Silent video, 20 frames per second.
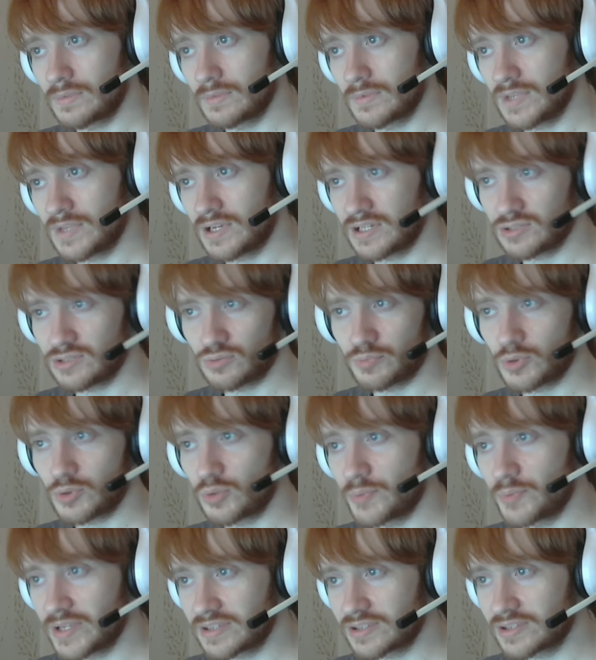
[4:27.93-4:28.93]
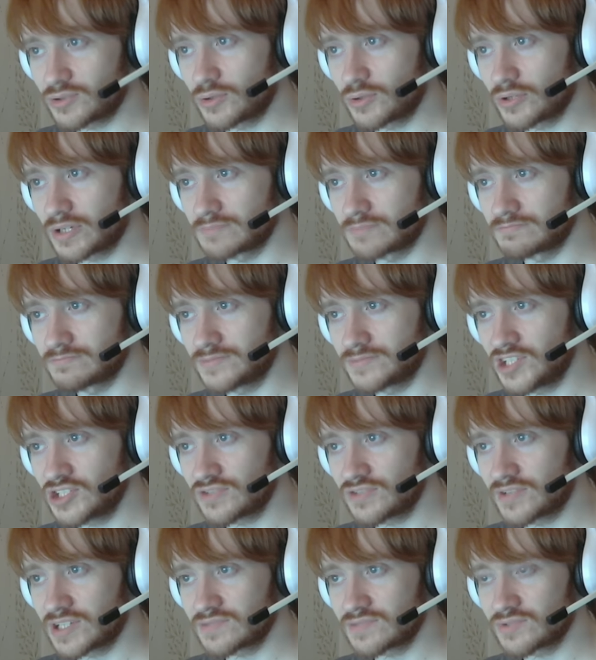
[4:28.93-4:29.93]
А хотят покупать толком.
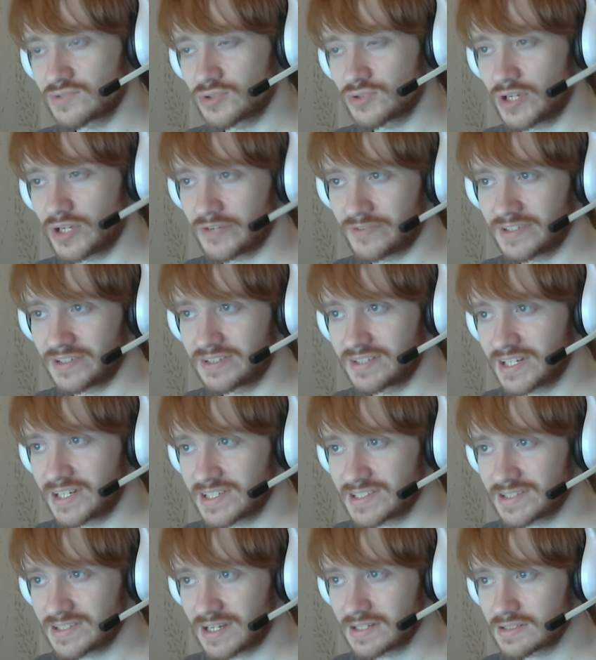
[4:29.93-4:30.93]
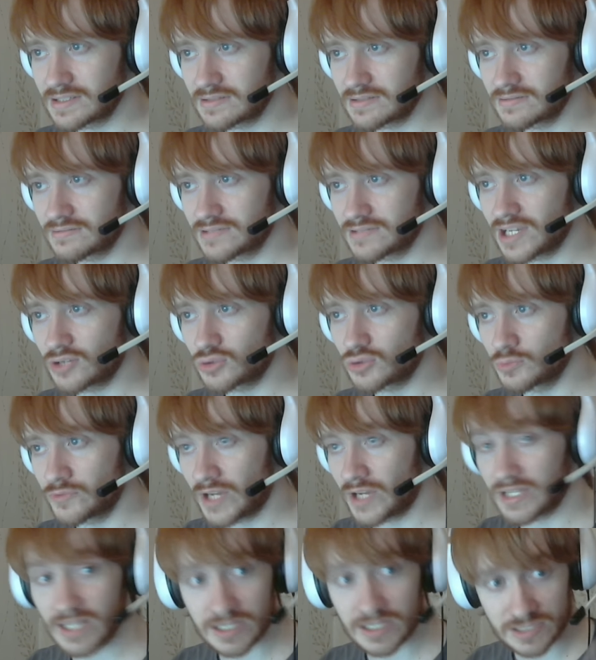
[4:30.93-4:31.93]
Нечего, разве что F1 Race Stars, Sanctum
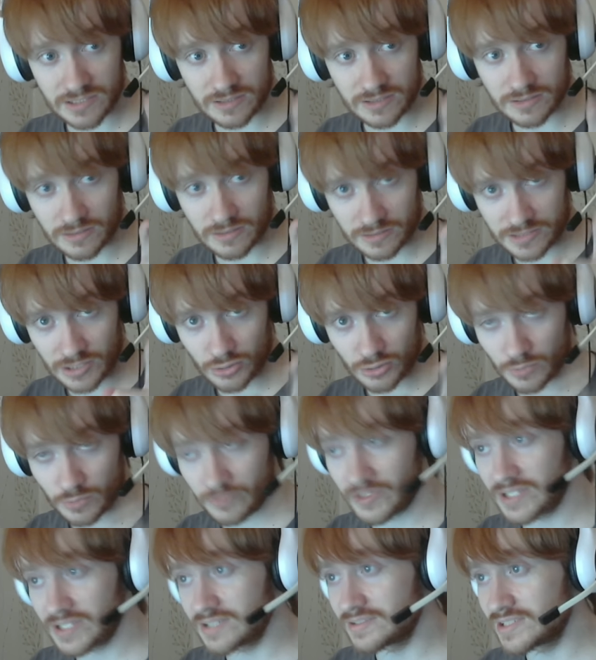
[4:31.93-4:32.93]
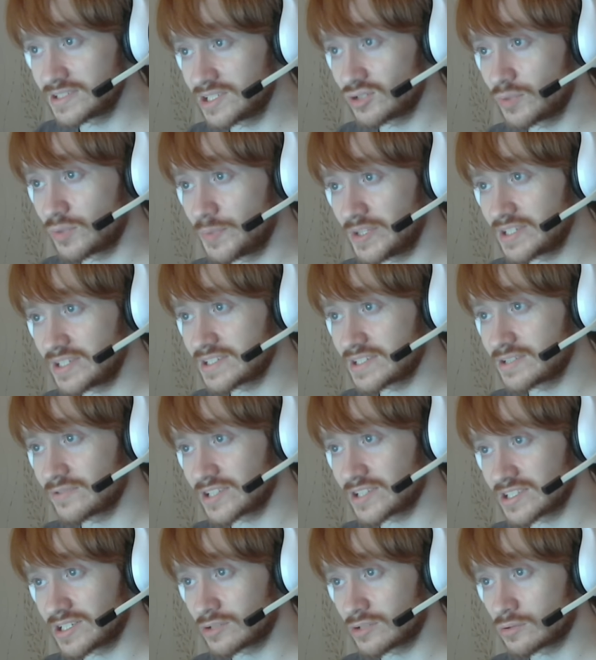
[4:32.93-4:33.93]
2. Да, кстати, Sanctum 2 DLC купите, если у вас
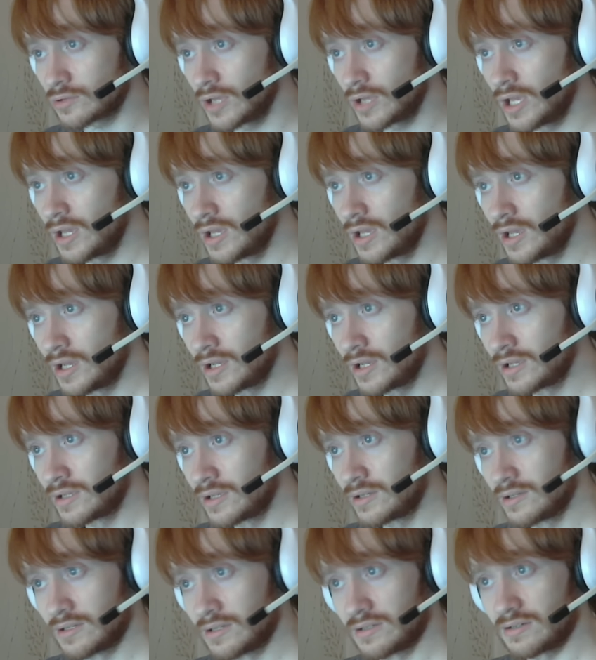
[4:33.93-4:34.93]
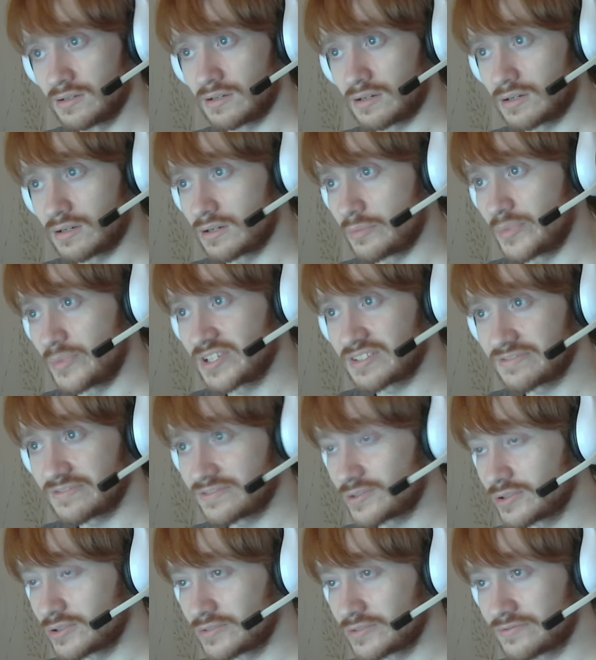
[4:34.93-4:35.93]
нету. А,
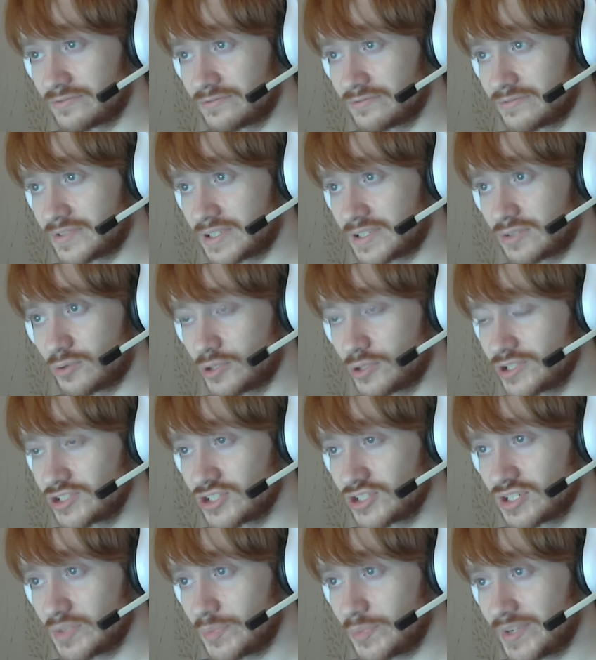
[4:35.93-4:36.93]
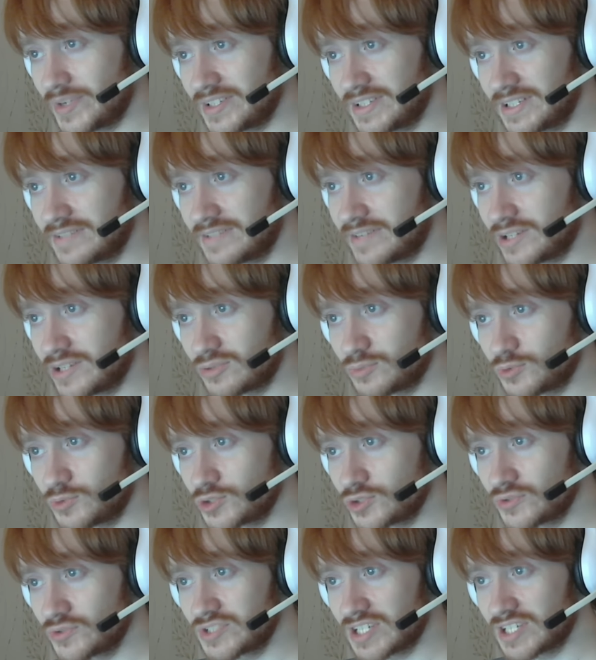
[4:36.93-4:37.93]
Battlefront в Origin, Payday 2, думаю, уже
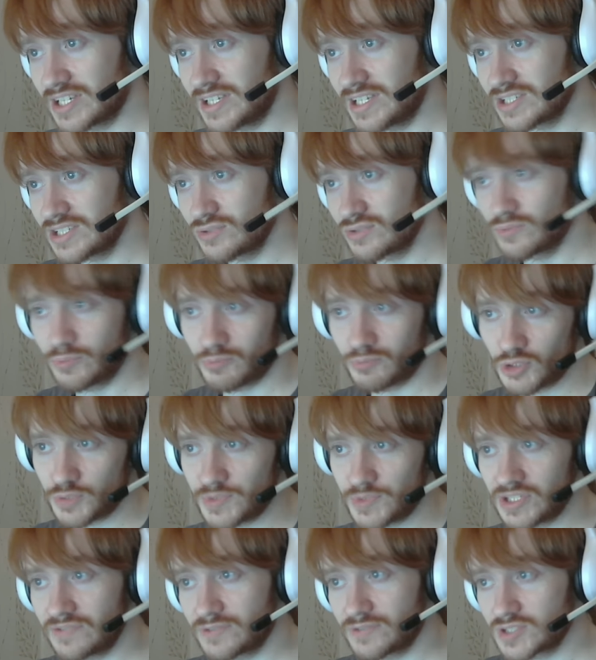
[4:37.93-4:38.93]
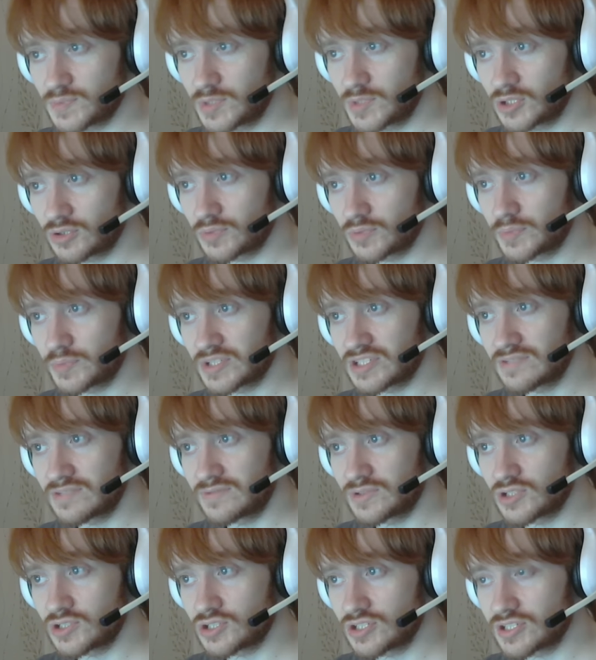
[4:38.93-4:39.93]
у всех есть. Ну, может быть, не for Speed Hot Pursuit
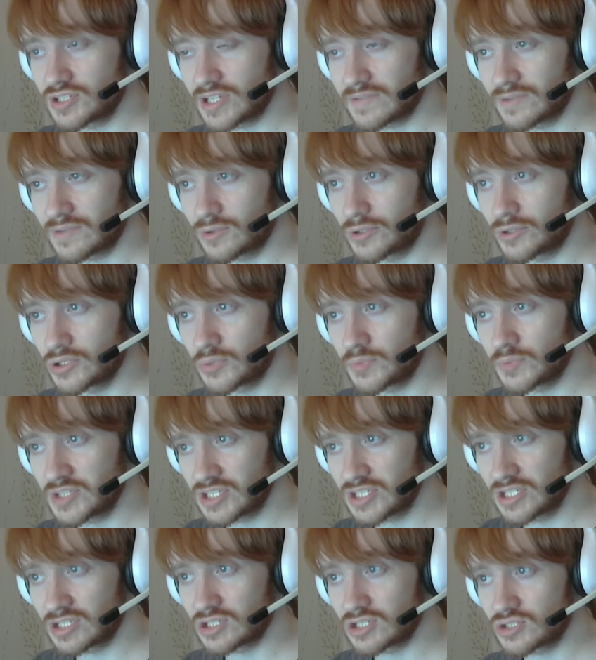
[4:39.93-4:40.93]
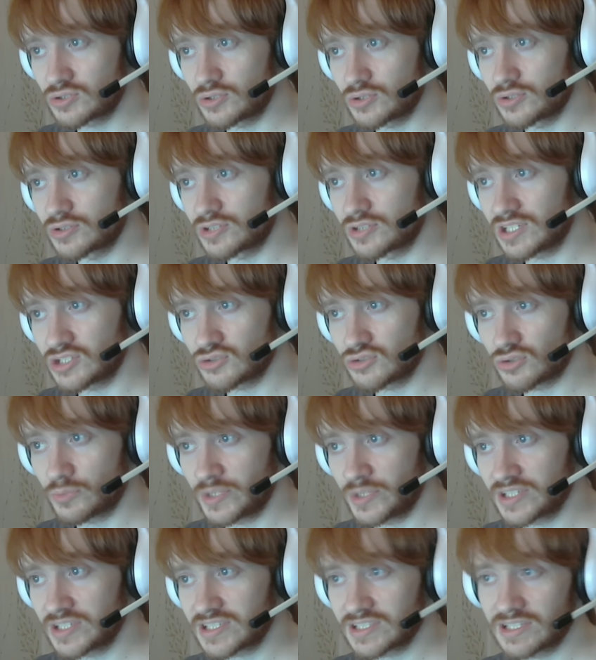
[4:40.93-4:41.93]
2010 года, он без скидки стоит 300
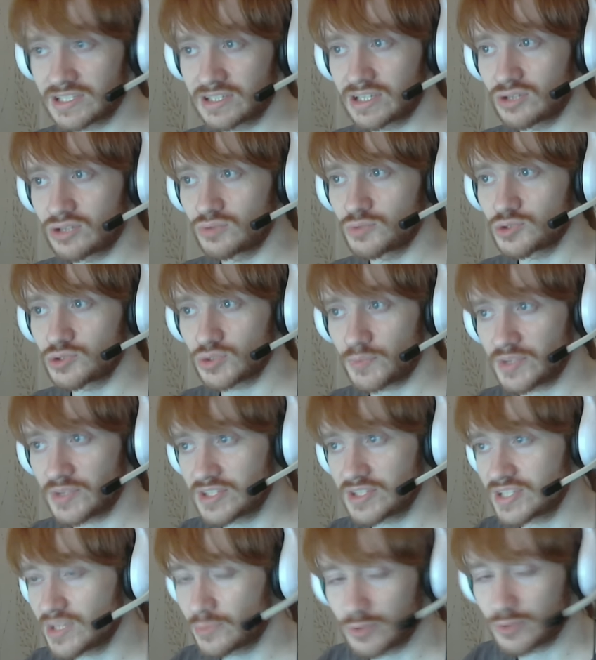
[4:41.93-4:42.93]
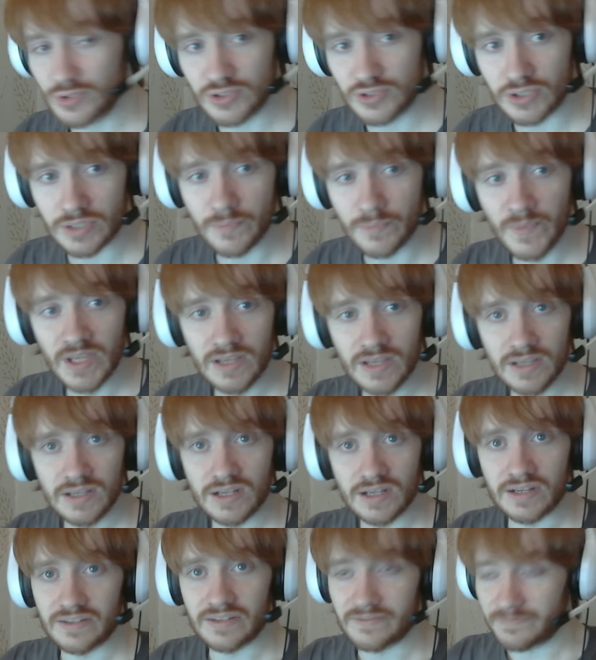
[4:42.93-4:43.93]
рублей, со скидкой, я думаю, 150 будет стоить,
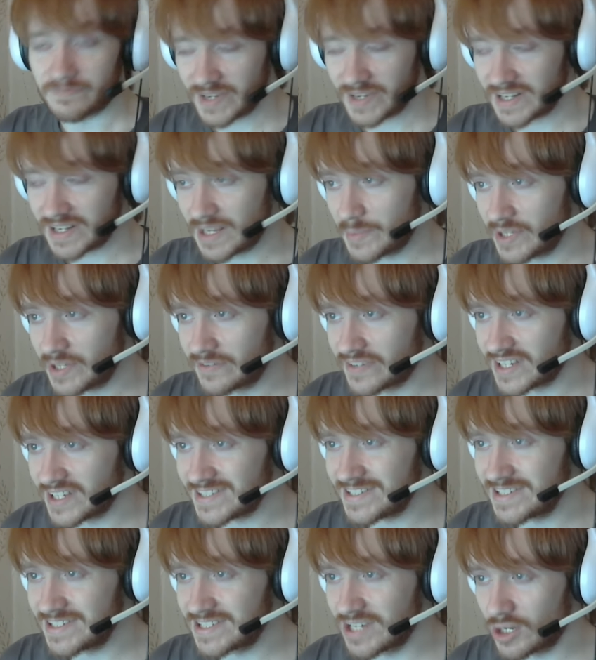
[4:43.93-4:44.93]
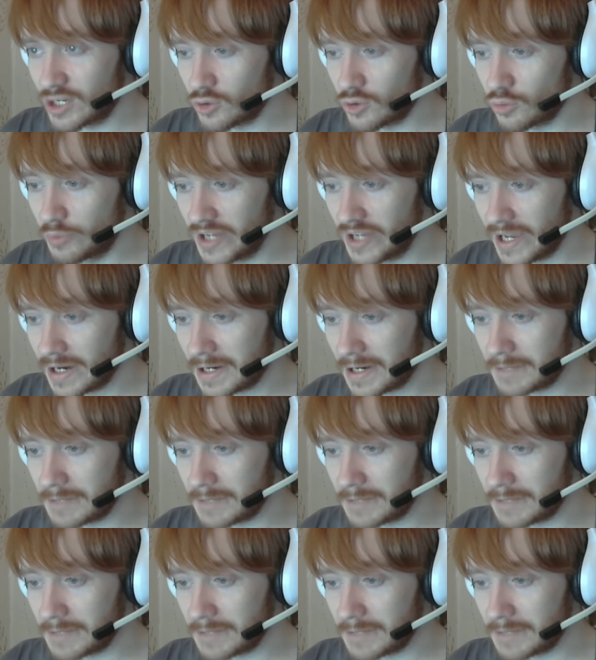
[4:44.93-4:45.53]
а, по крайней мере, в российских рублях.